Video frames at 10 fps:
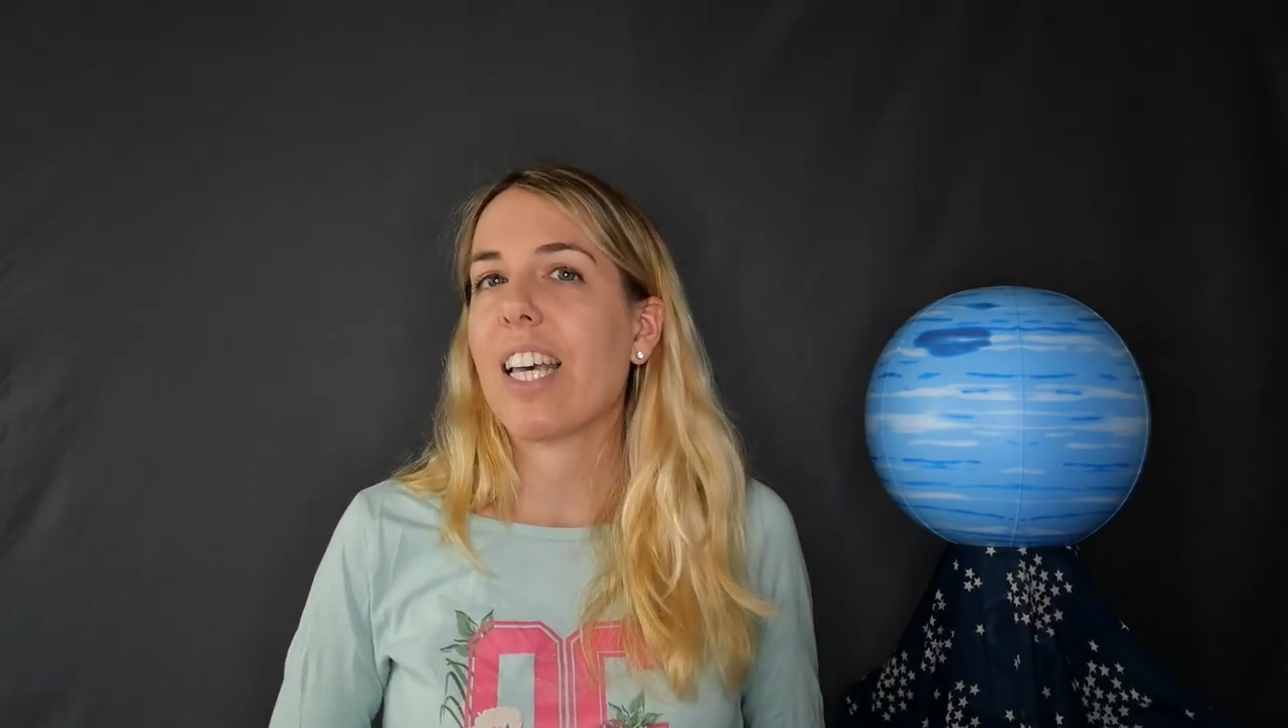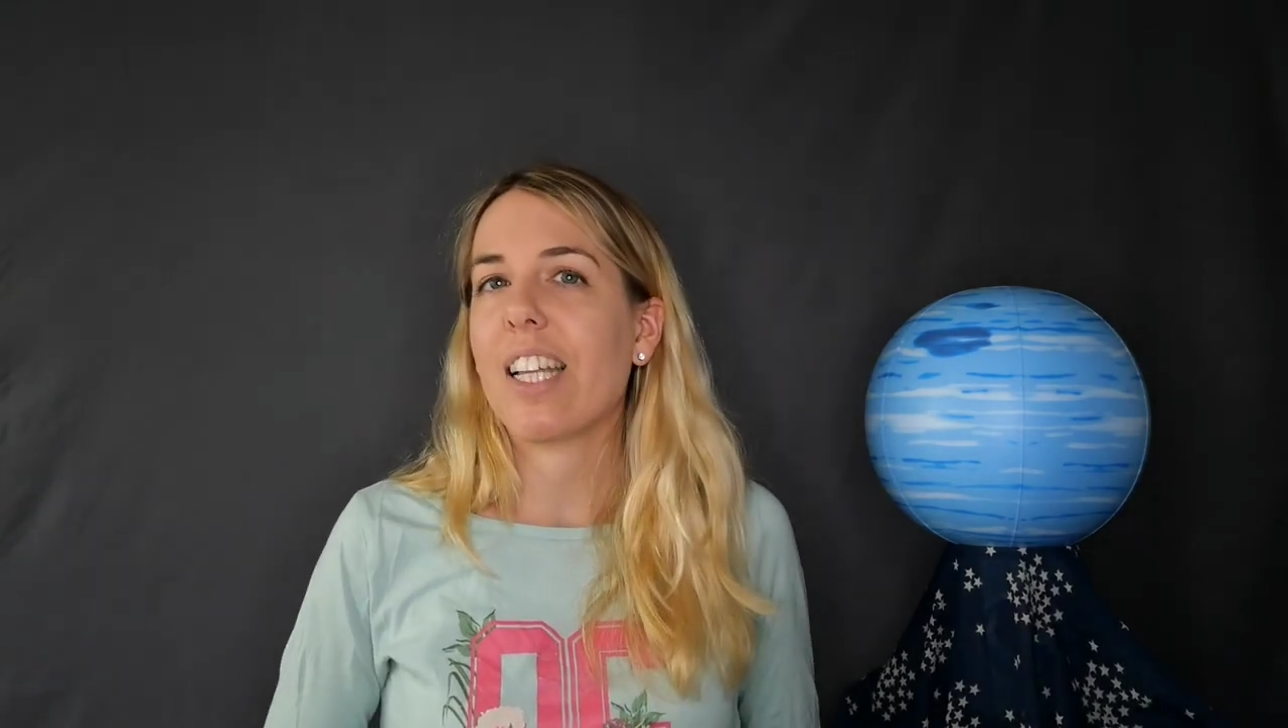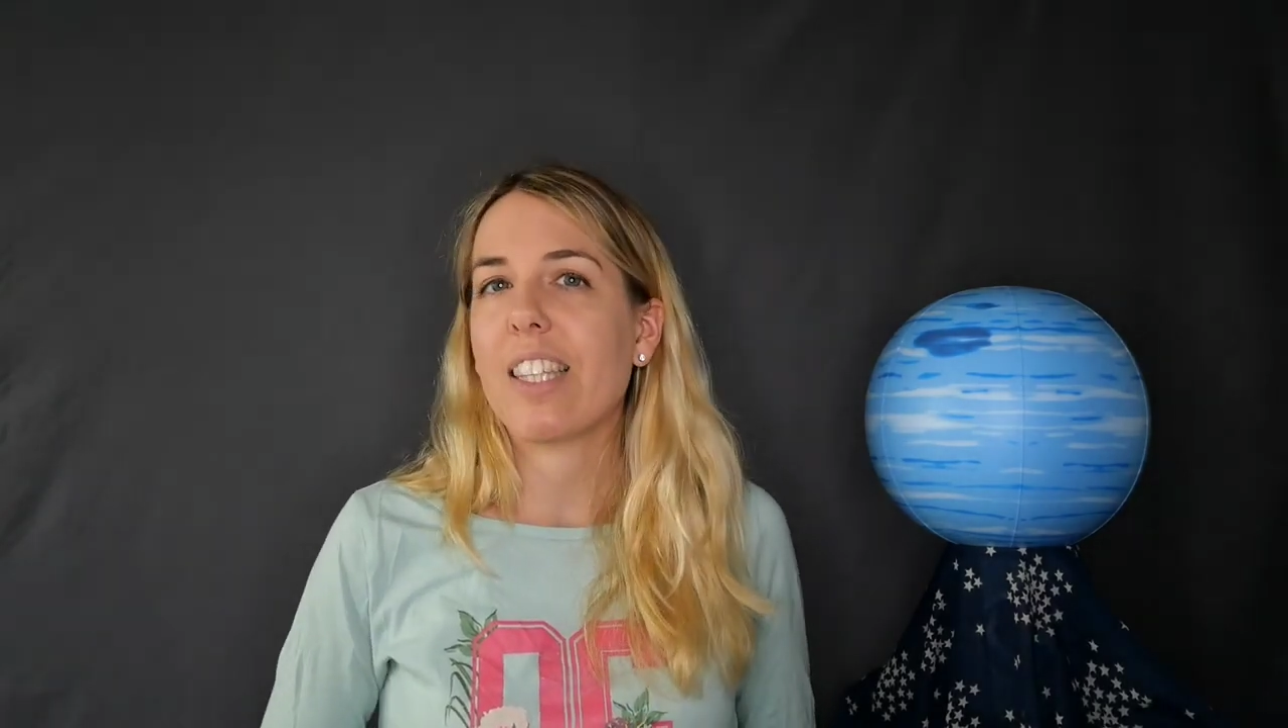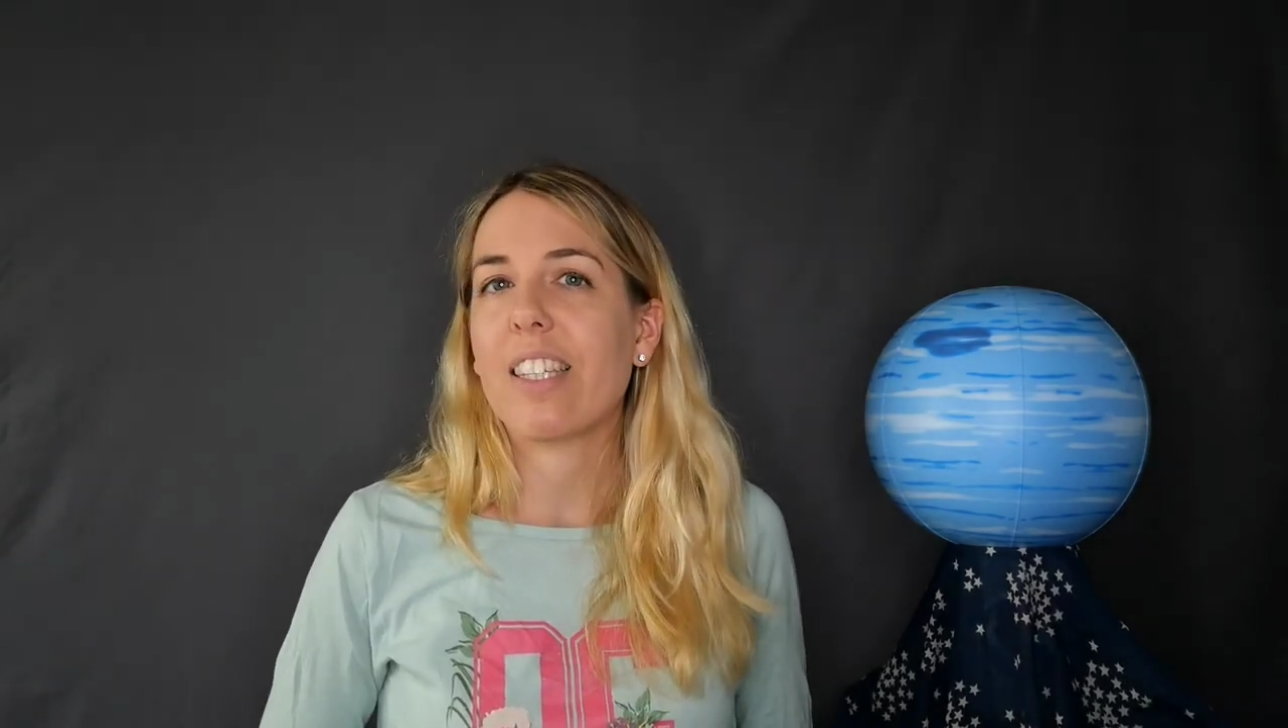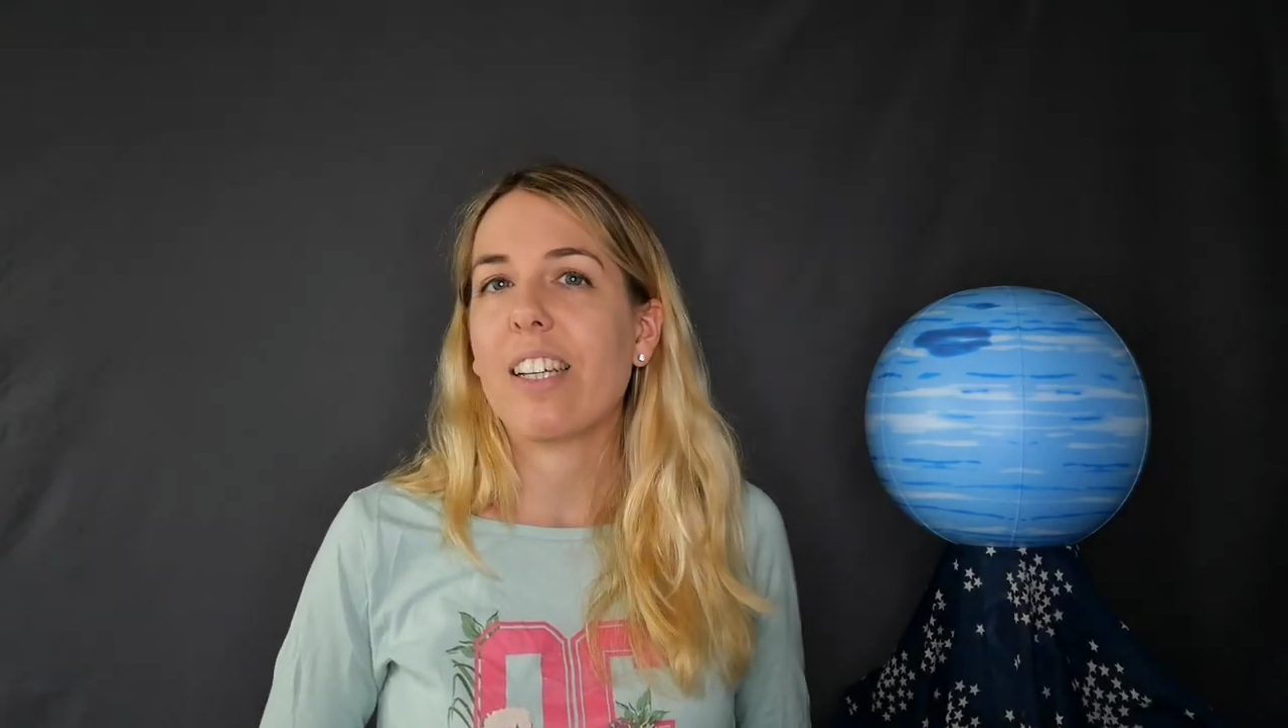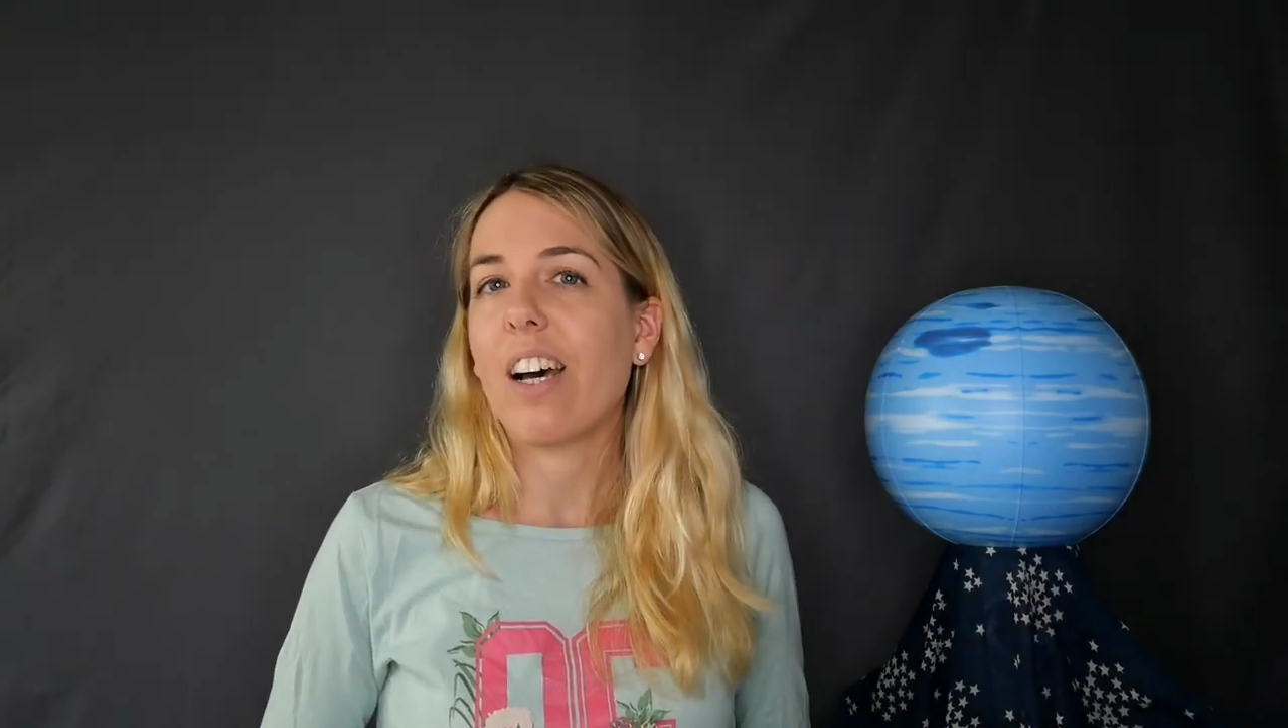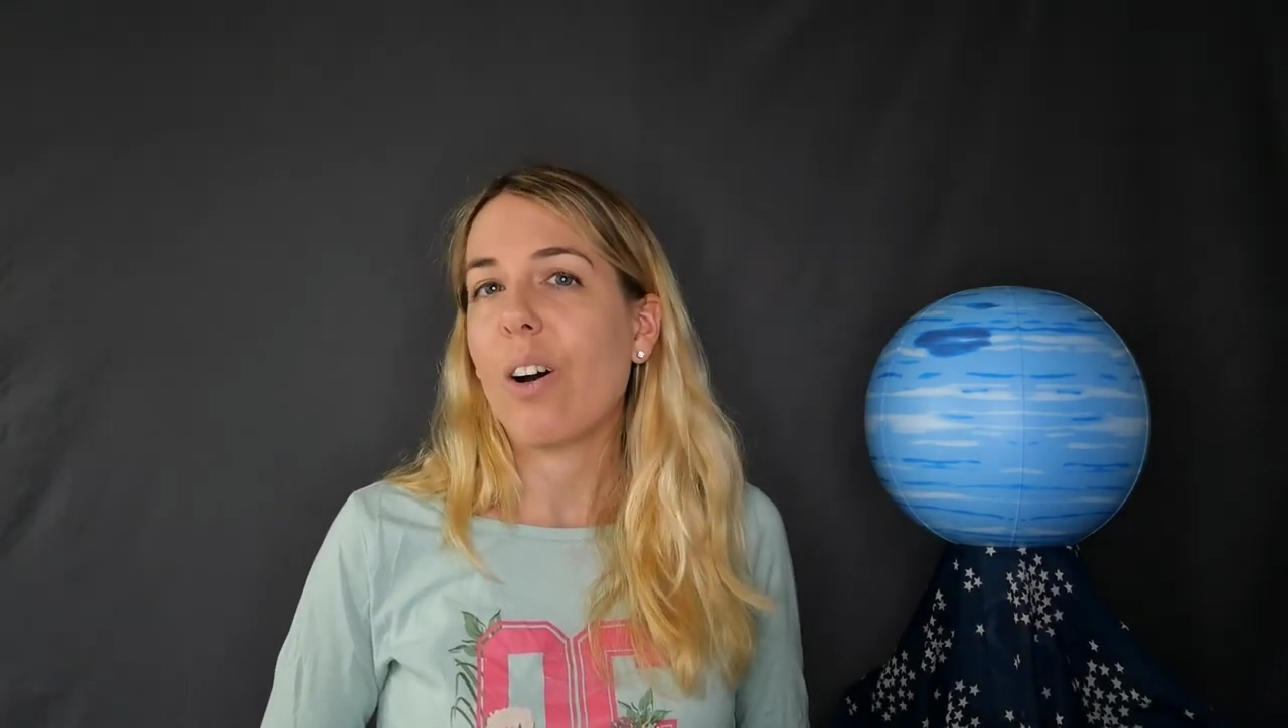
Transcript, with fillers: Ganze